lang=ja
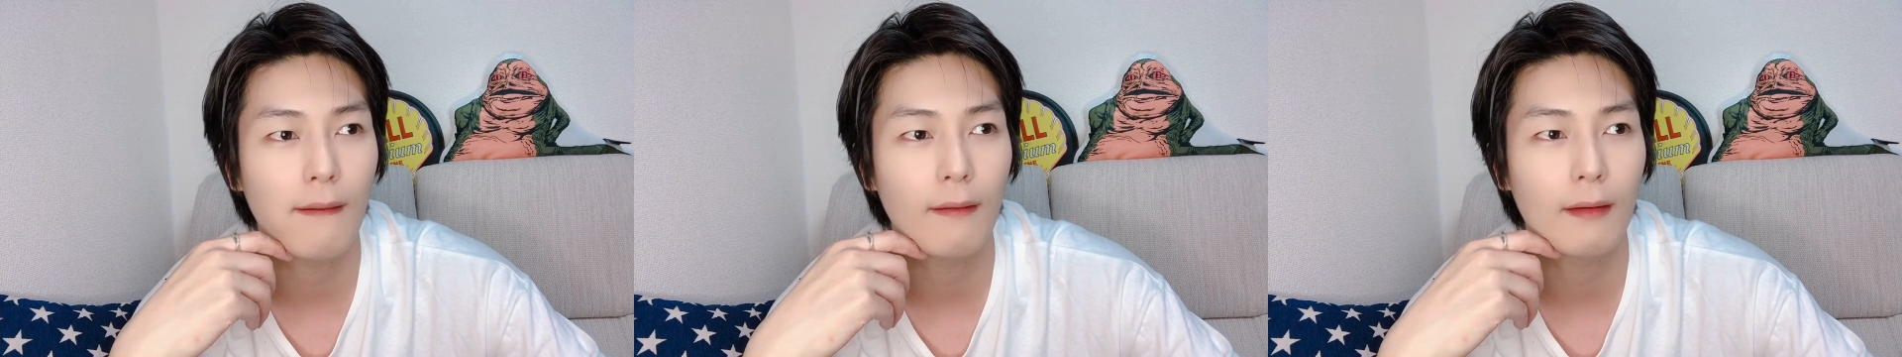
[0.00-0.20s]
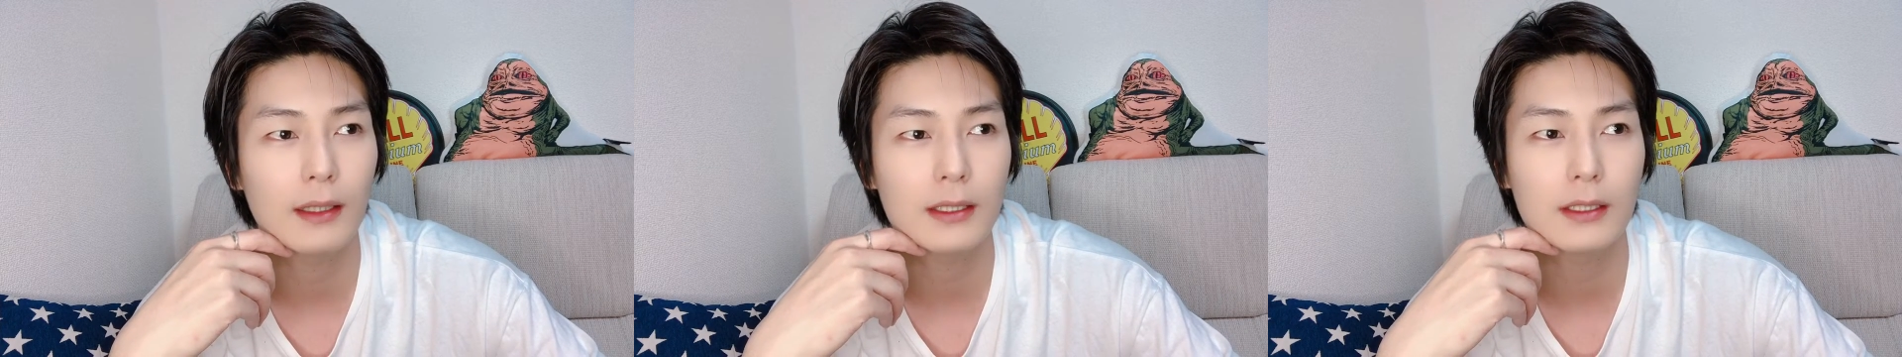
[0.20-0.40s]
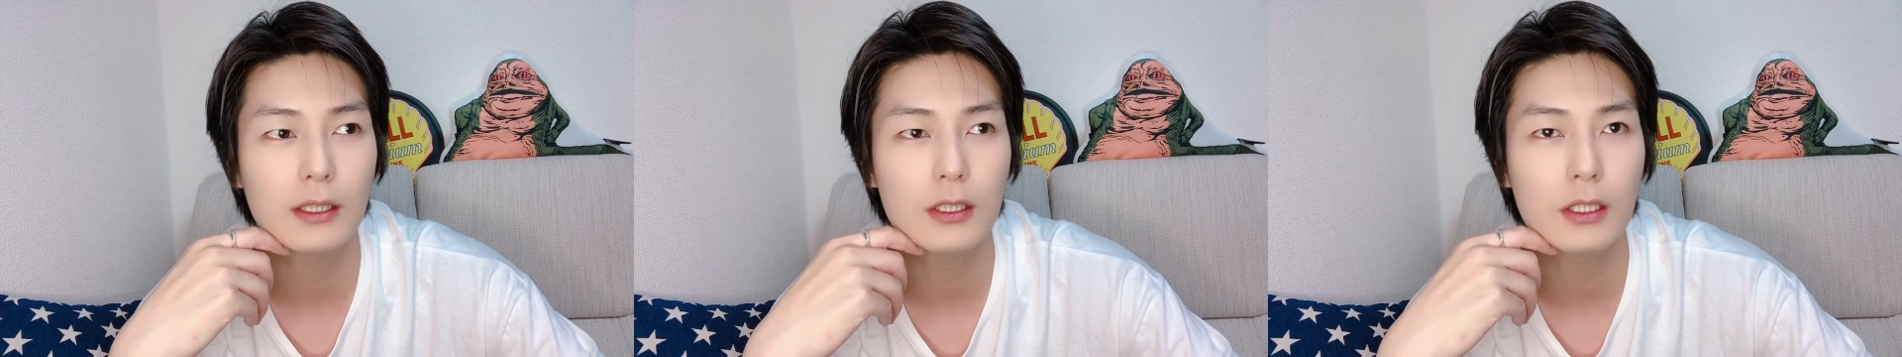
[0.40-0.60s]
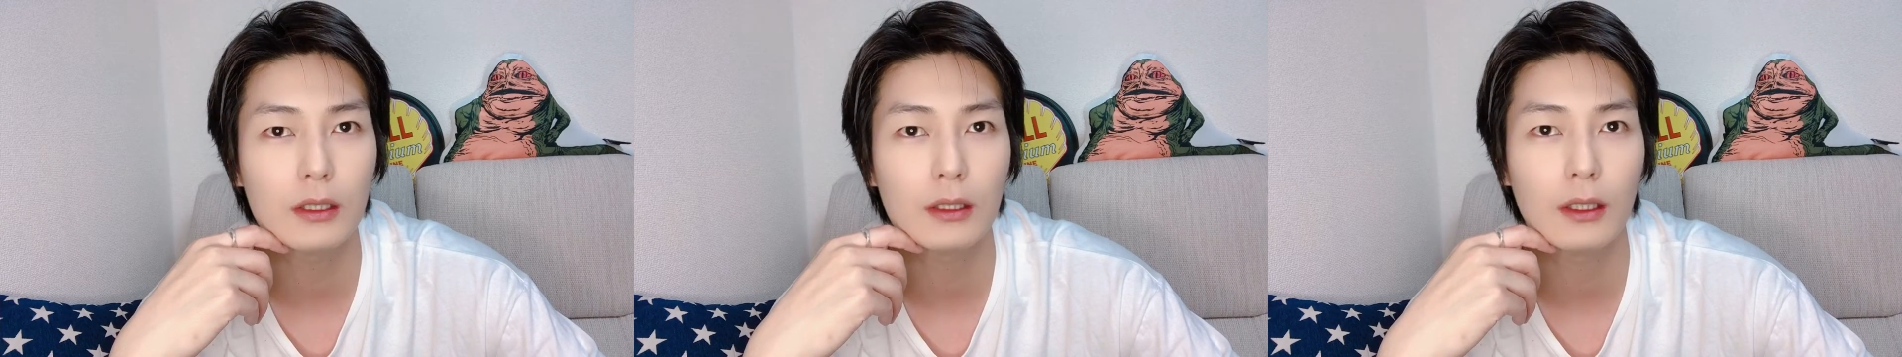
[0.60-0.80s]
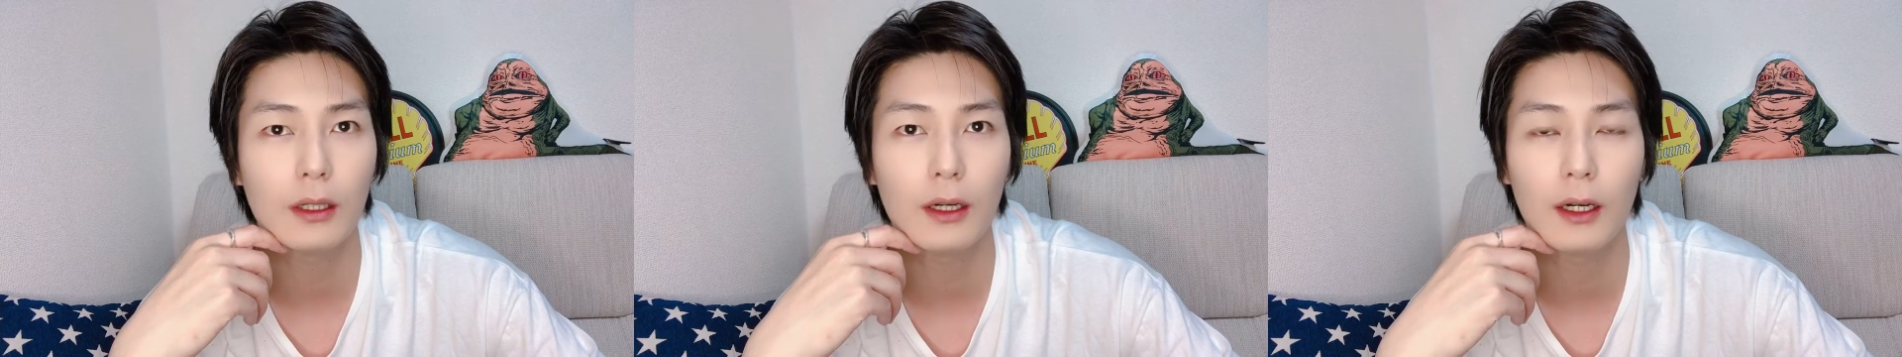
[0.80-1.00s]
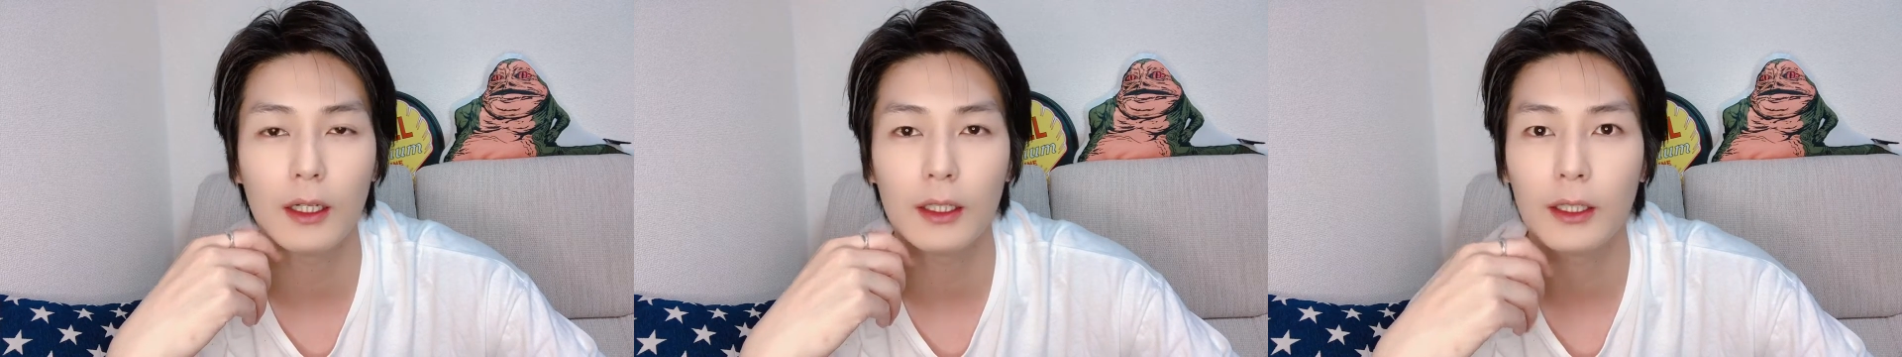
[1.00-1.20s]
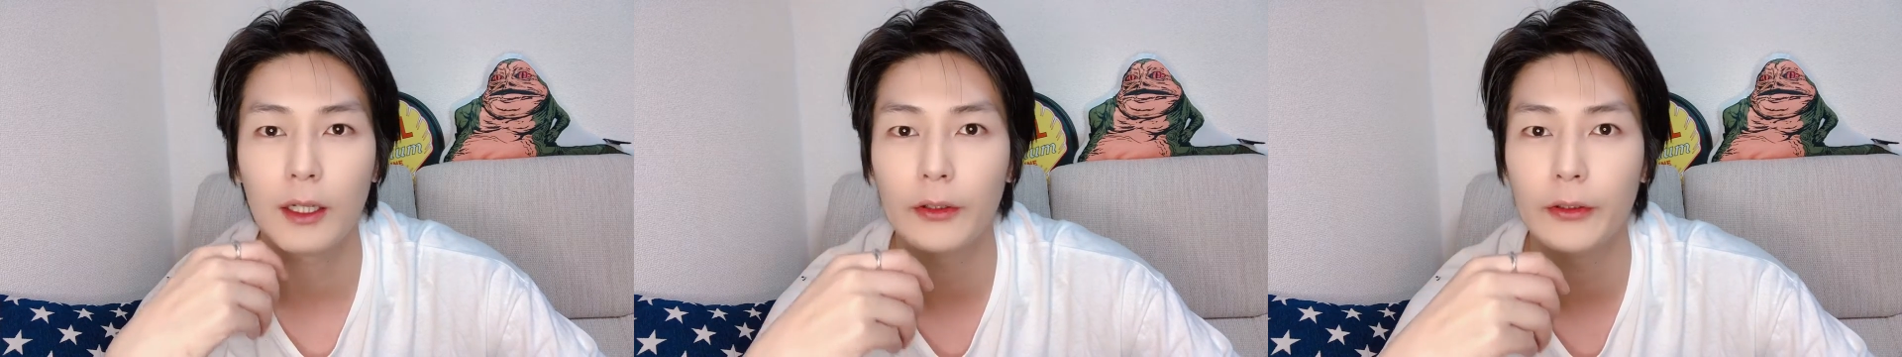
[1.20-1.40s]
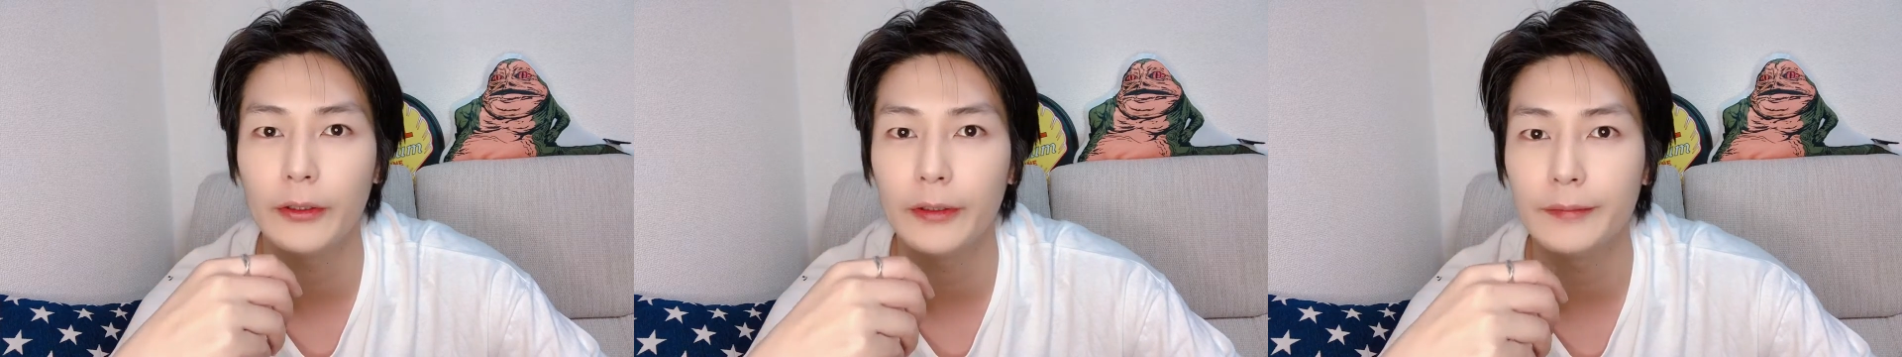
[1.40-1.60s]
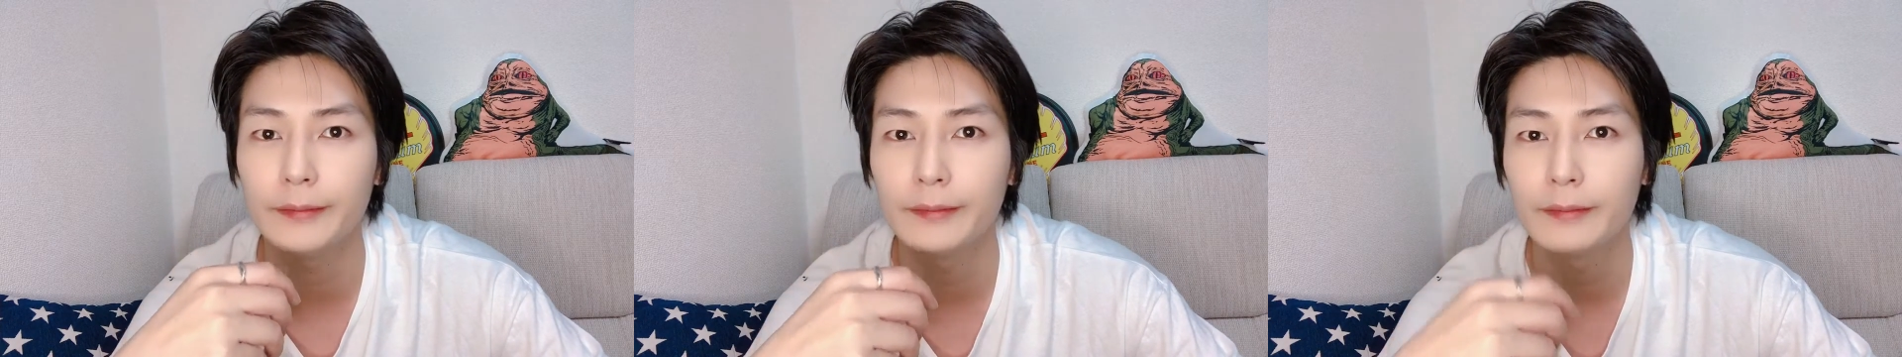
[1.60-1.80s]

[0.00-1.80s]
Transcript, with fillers: 忘れちゃったな、あげたのに。